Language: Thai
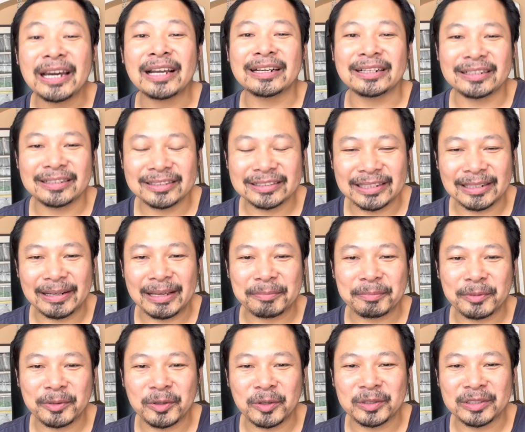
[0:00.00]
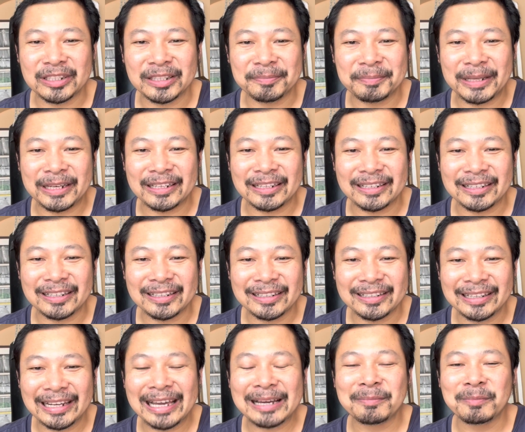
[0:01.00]
นๆสำหรับคนที่เป็น
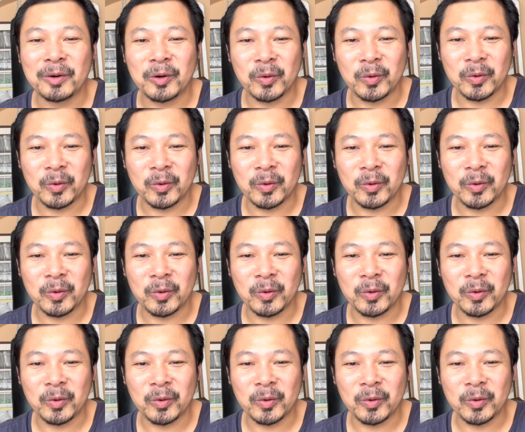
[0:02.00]
นักโม